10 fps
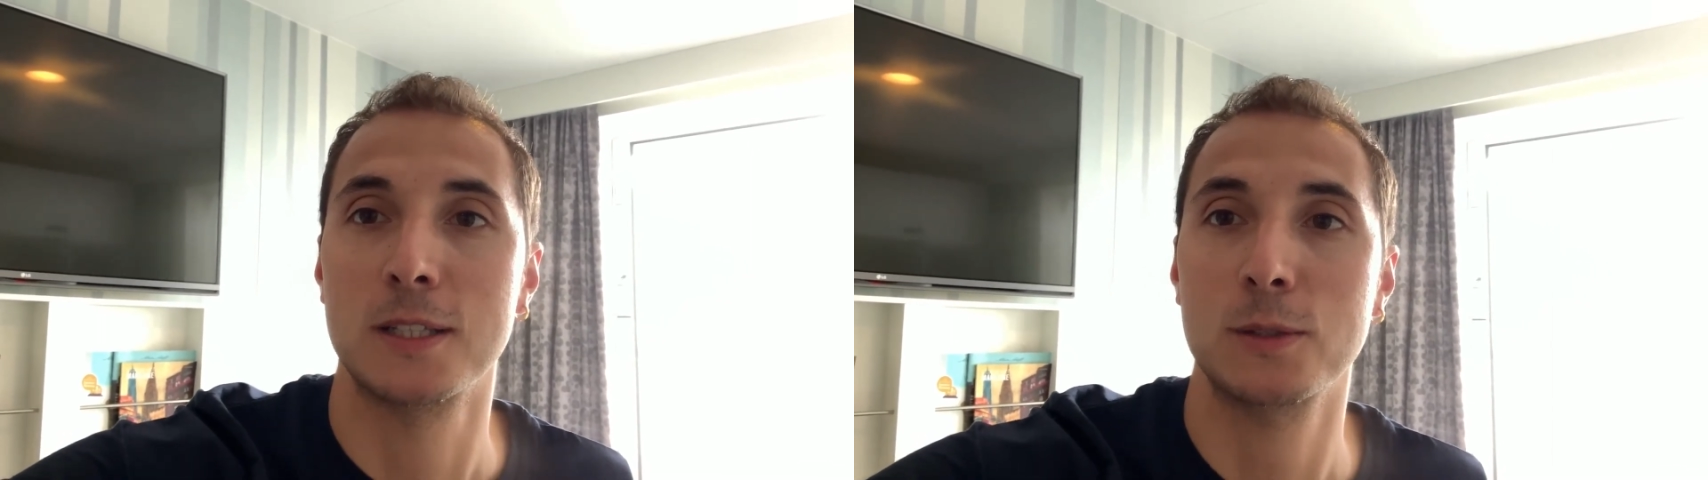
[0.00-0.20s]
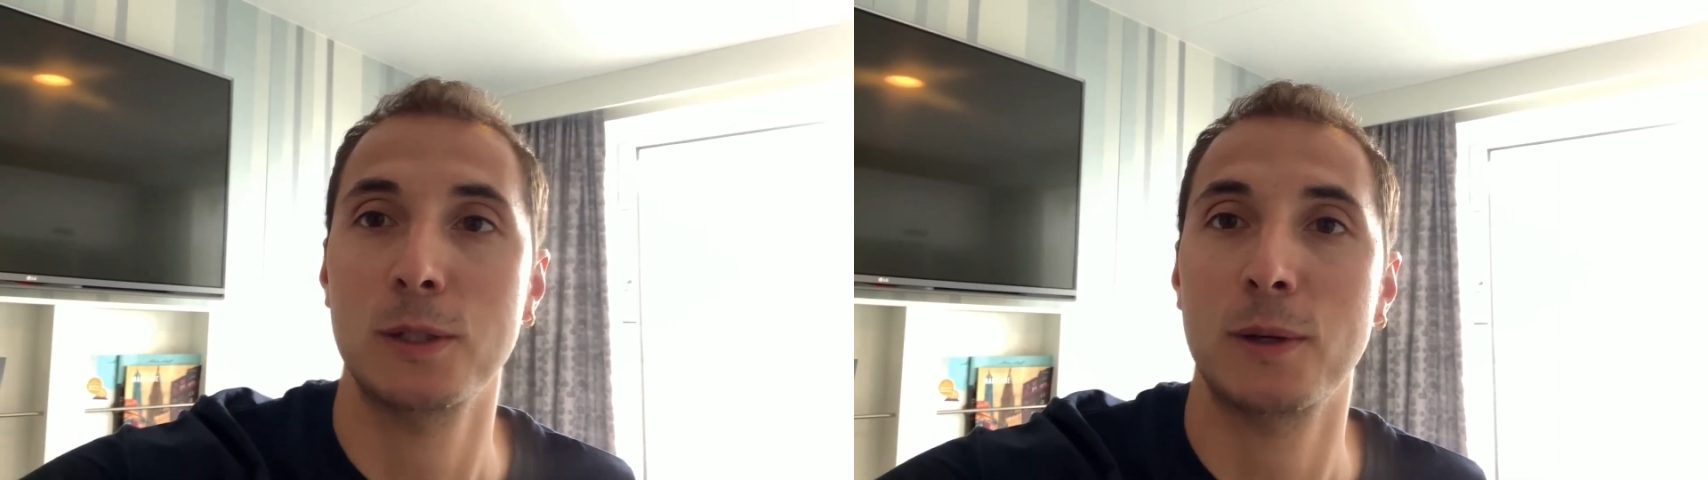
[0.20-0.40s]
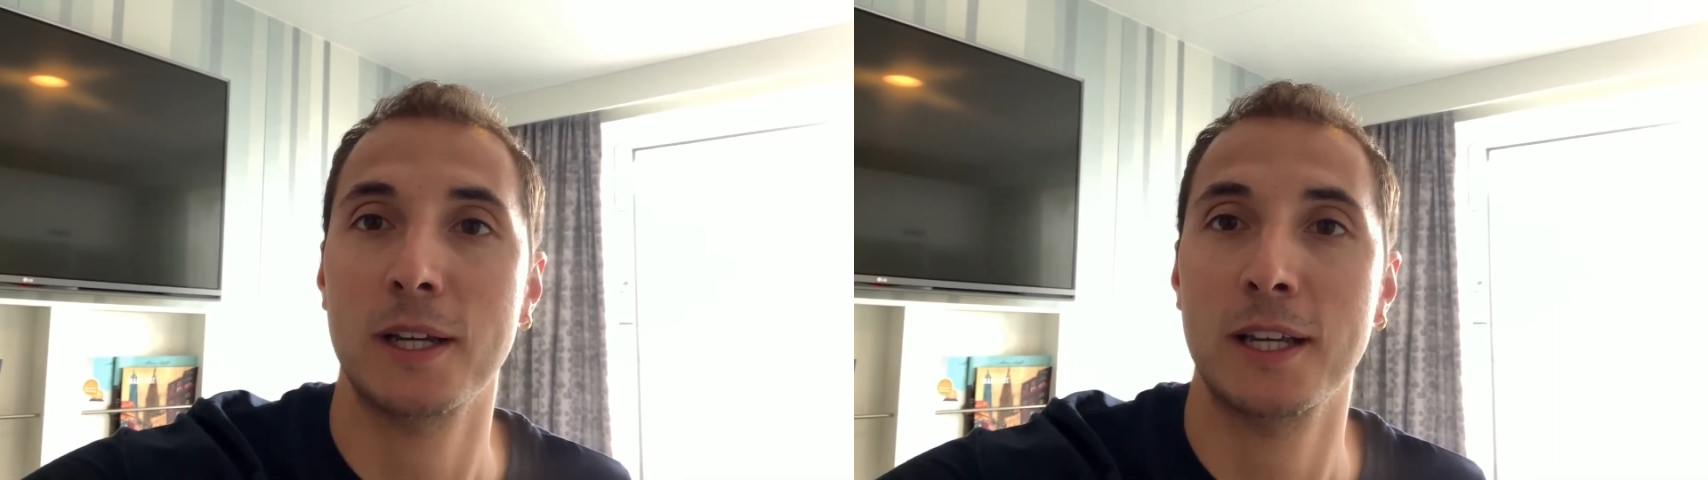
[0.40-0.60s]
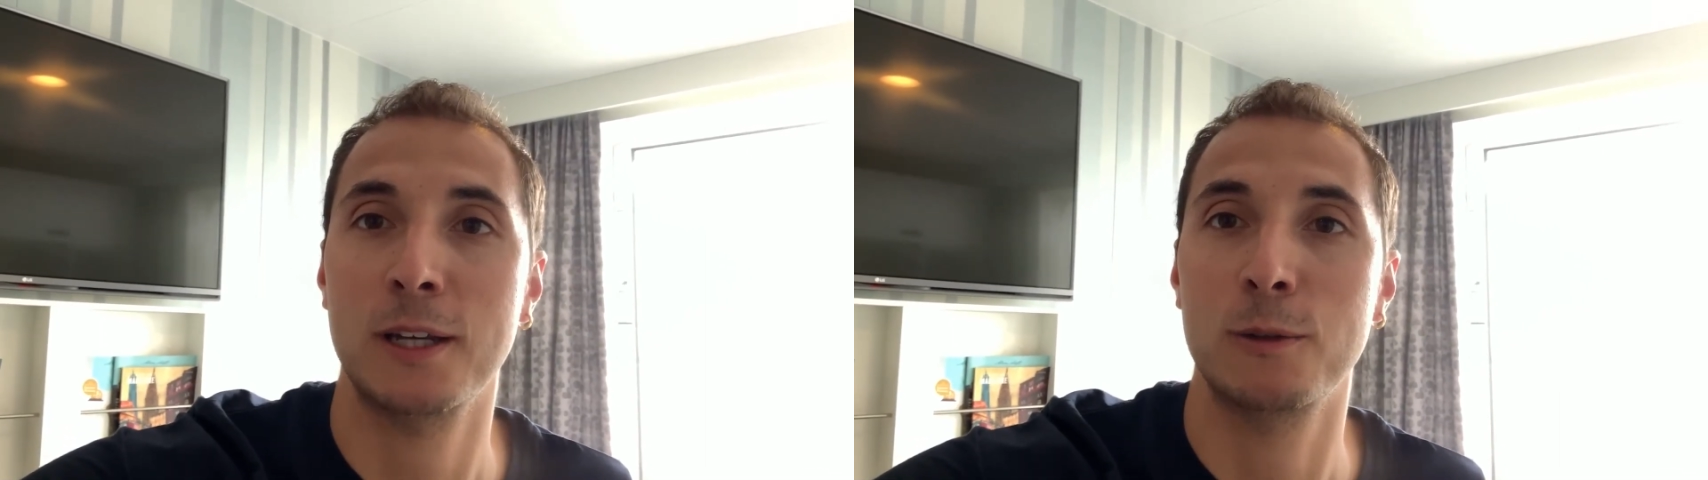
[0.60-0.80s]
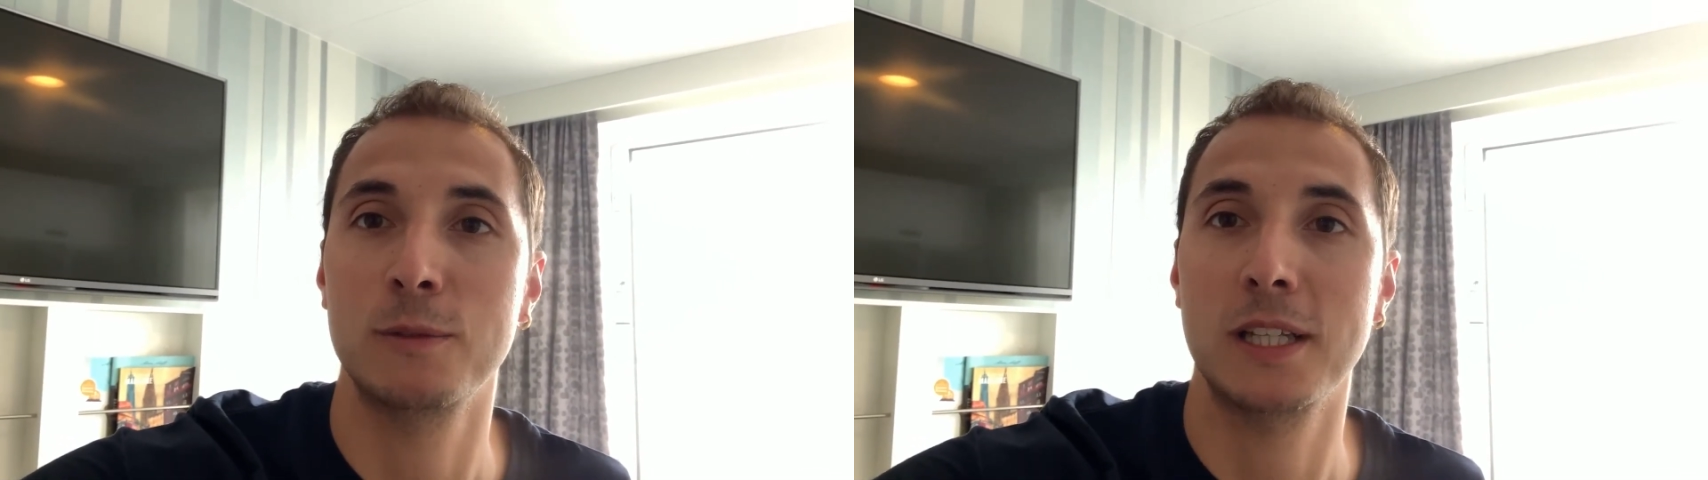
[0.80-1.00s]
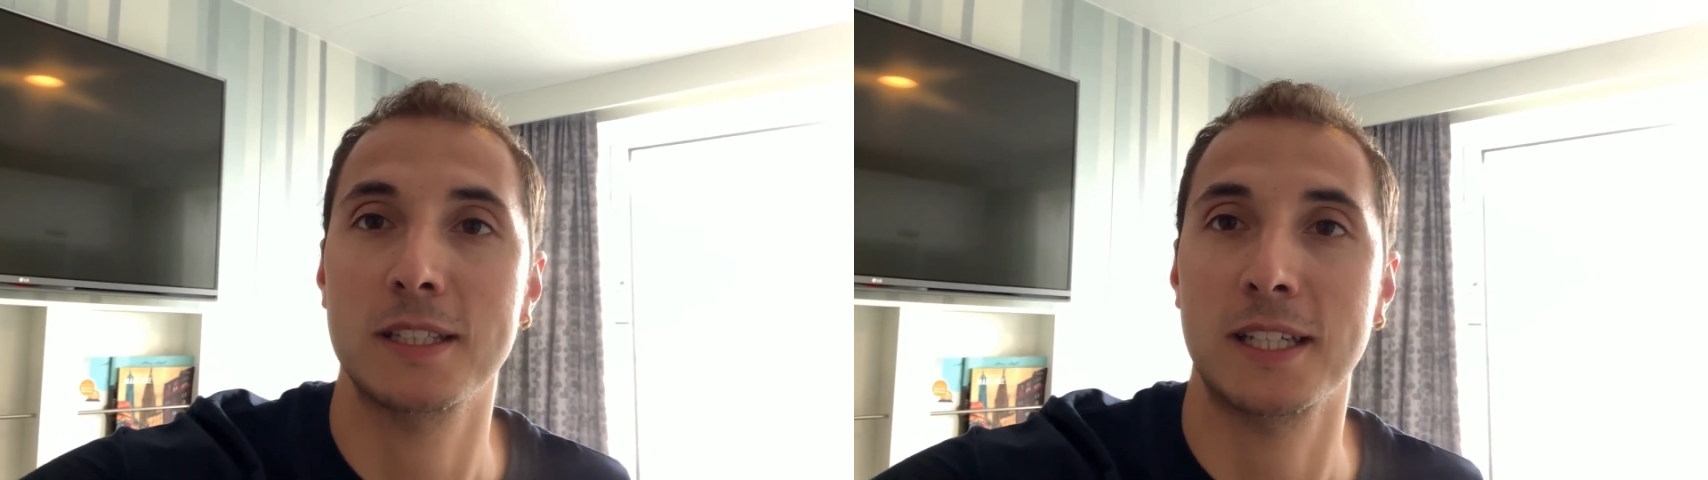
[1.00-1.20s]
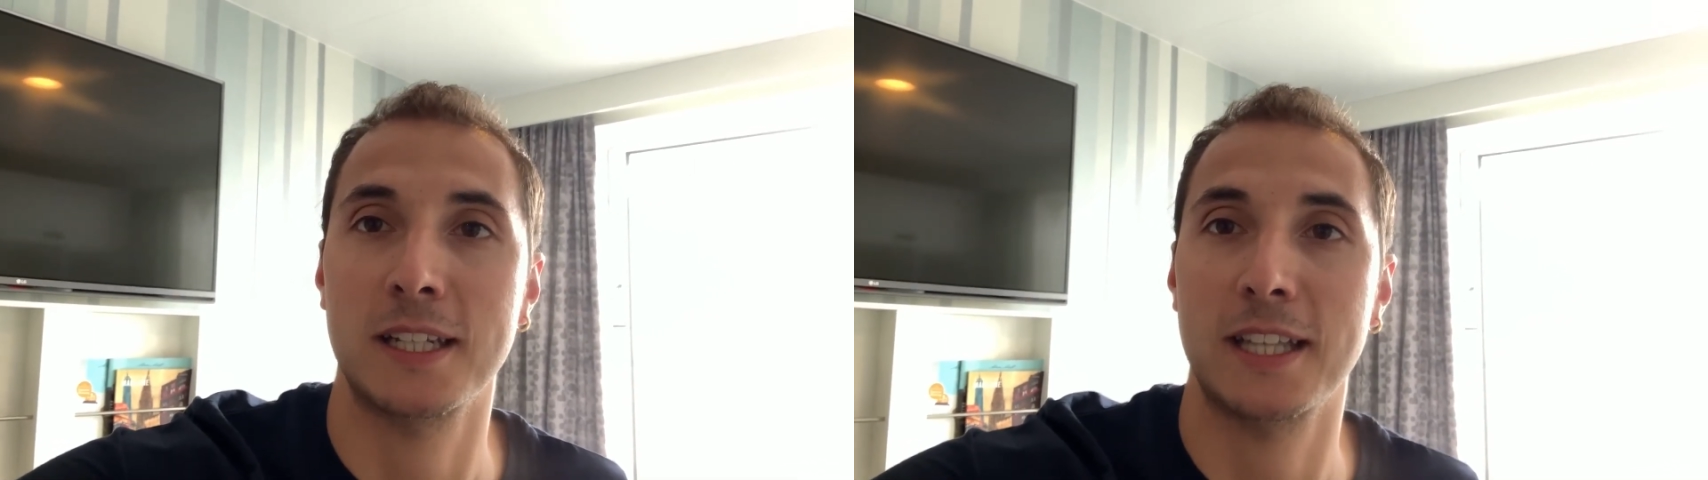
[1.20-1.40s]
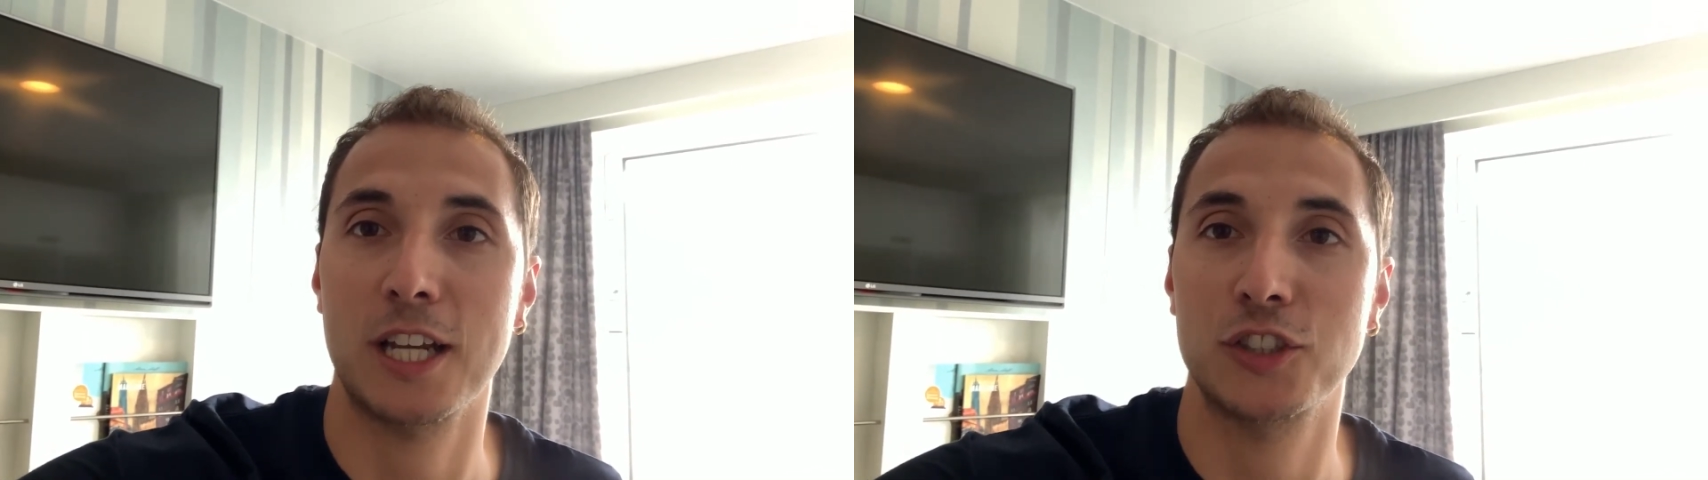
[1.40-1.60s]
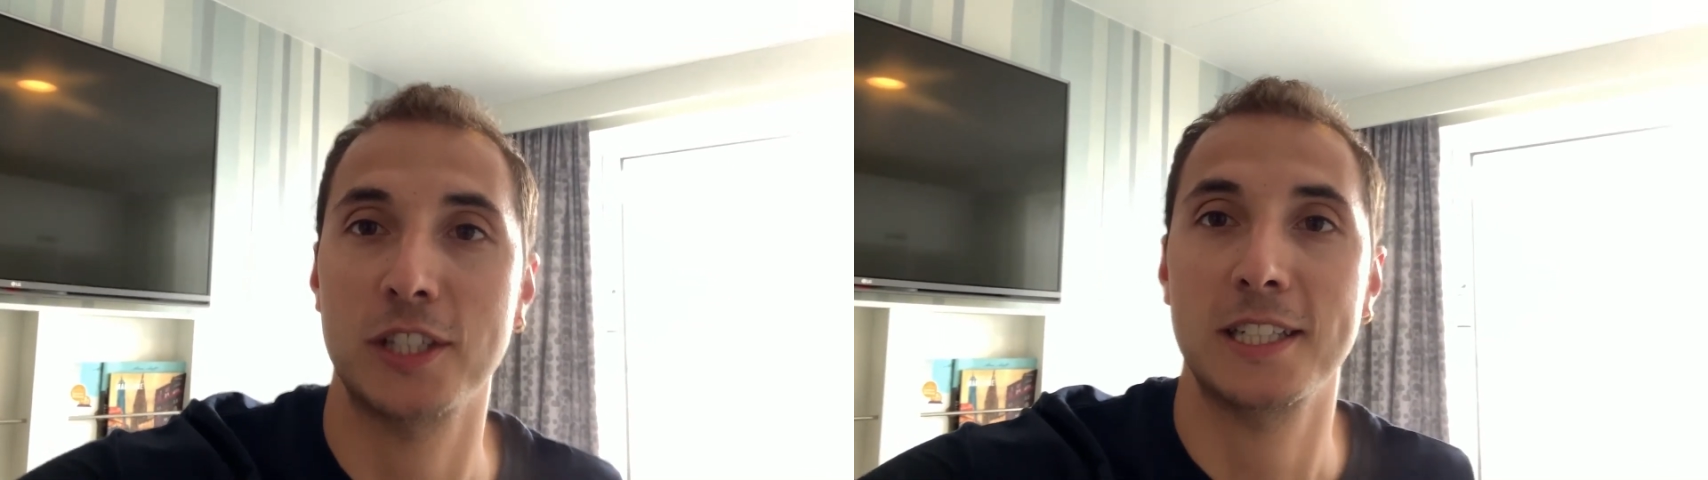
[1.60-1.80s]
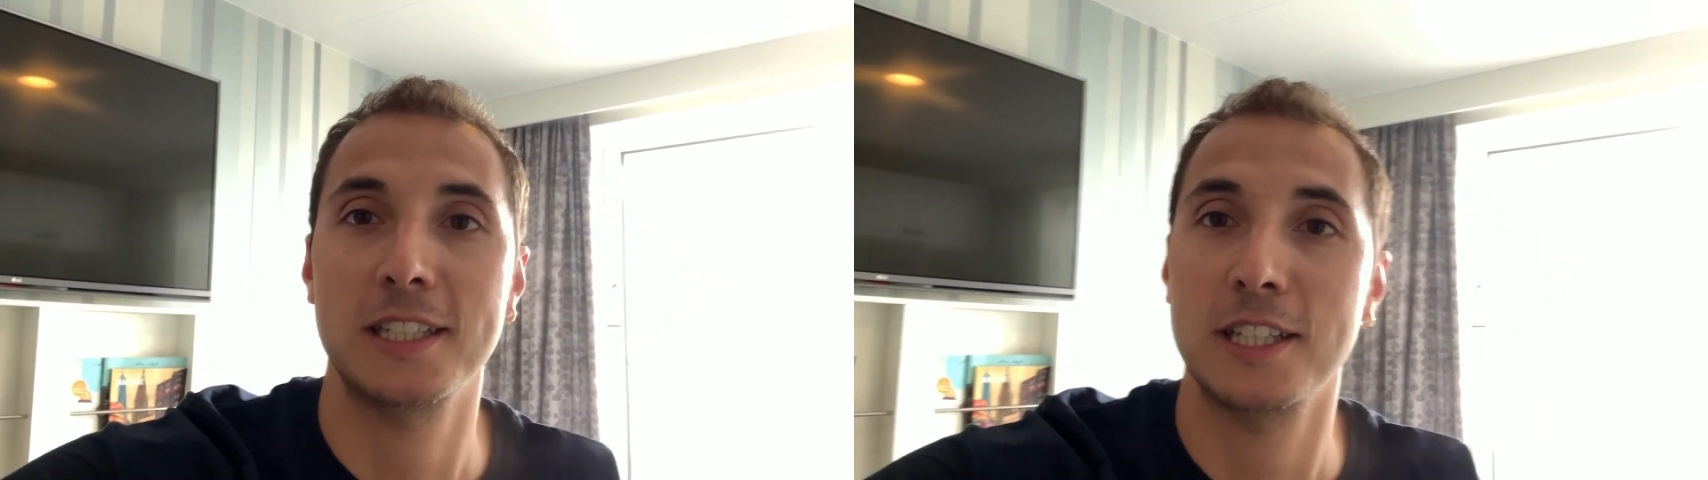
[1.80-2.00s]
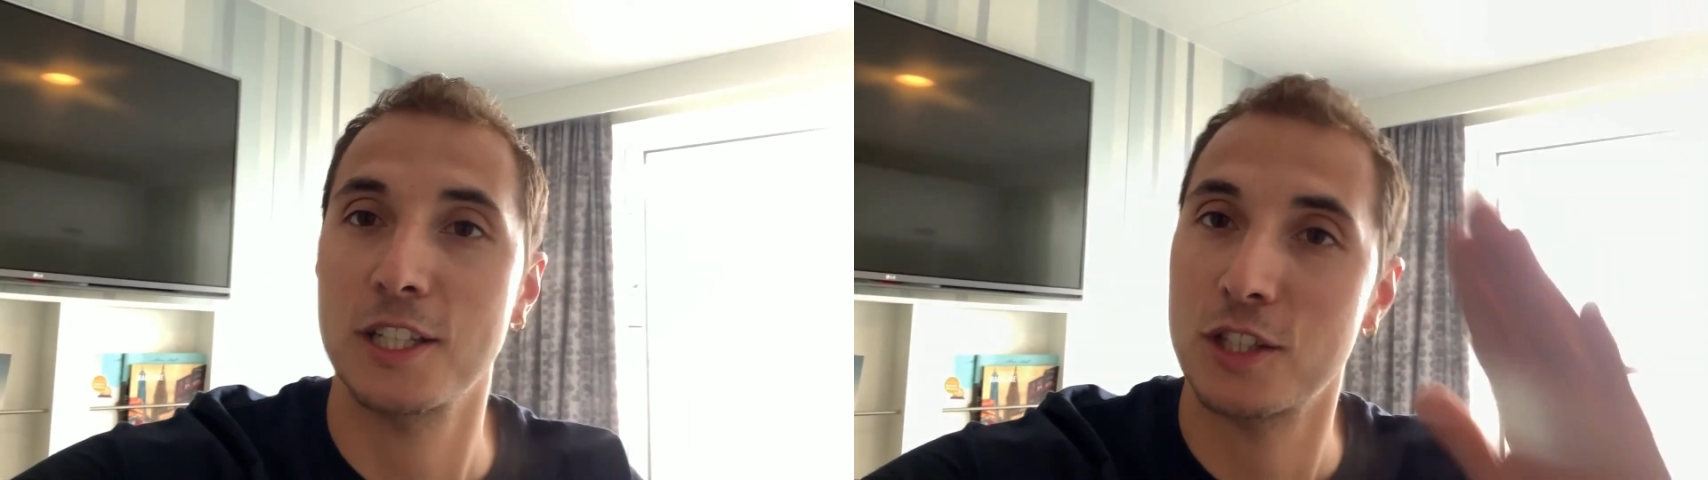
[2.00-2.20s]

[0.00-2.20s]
Zuschauen und ich sage an dieser Stelle